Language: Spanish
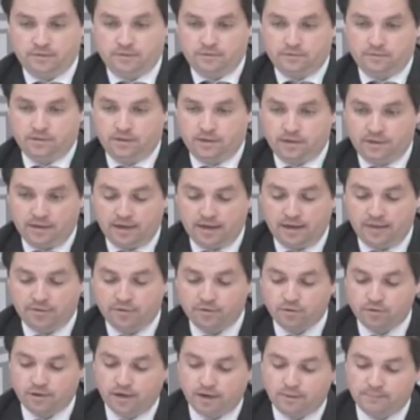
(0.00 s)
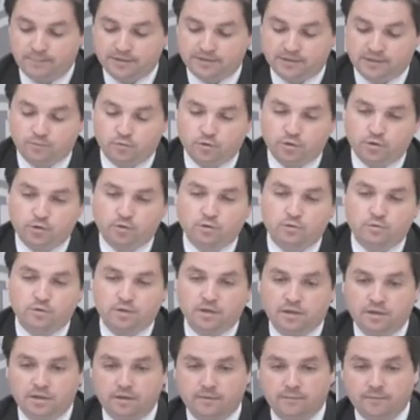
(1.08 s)
en relación al patrimonio
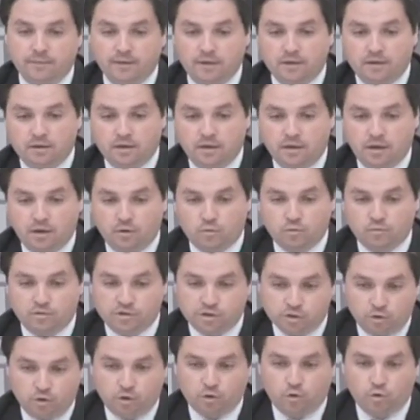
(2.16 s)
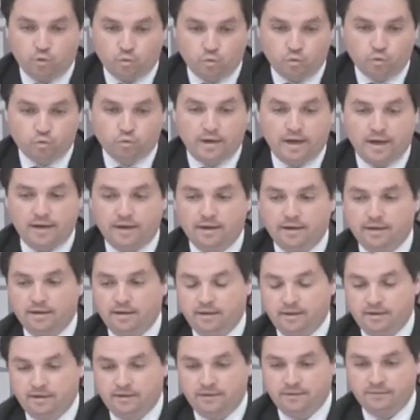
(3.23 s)
eh, histórico-cultural
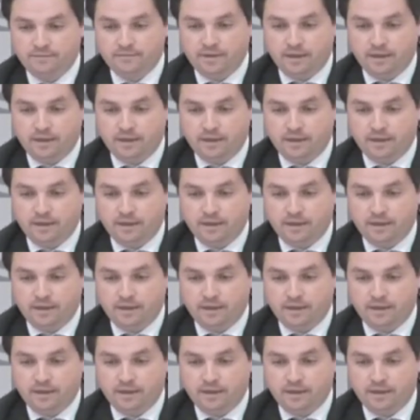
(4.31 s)
de